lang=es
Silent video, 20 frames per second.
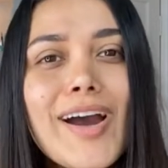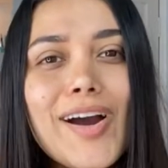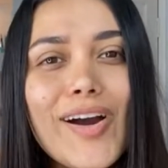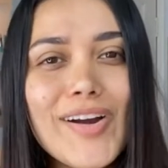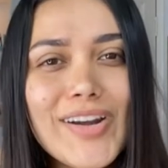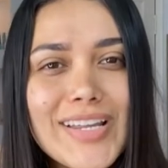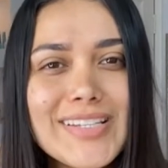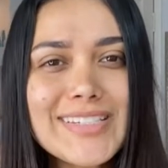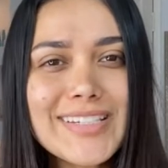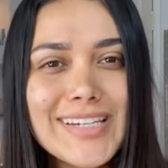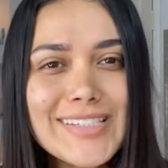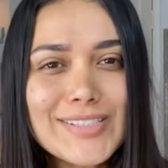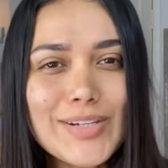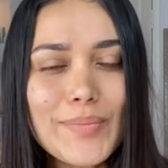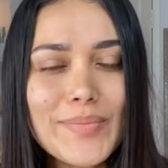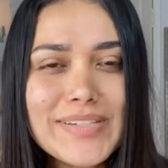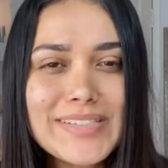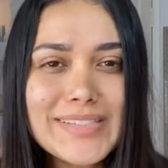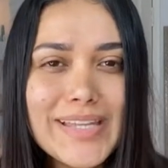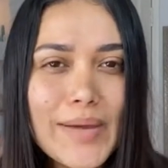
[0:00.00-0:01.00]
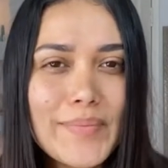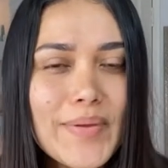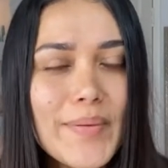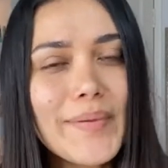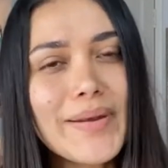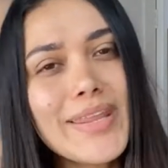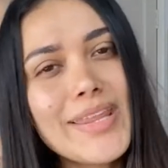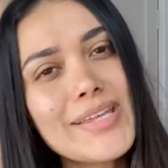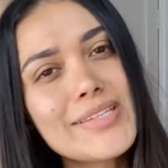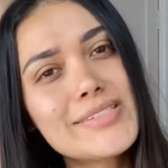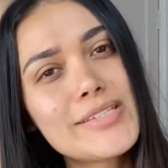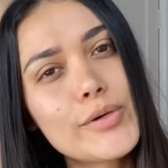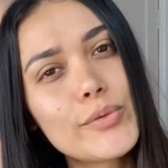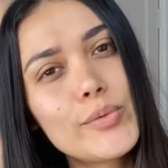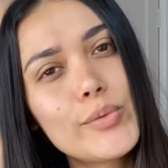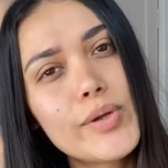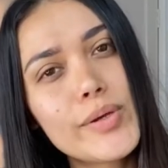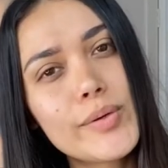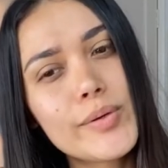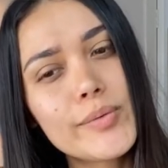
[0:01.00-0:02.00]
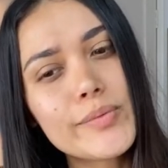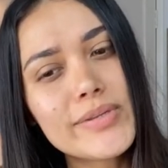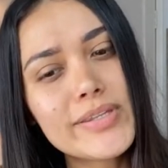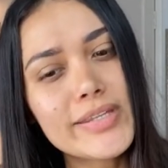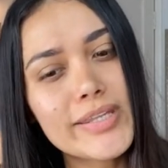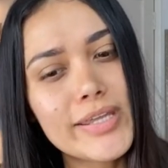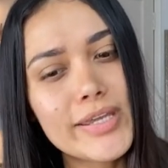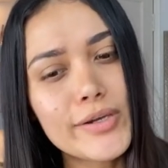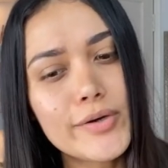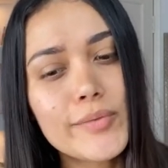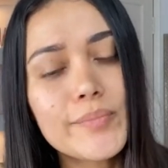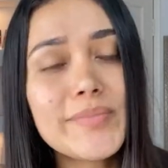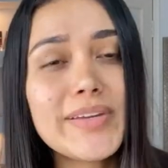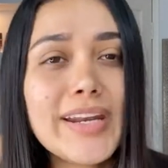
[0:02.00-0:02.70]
Hola chicas, ¿cómo están? Bienvenidas a un nuevo video.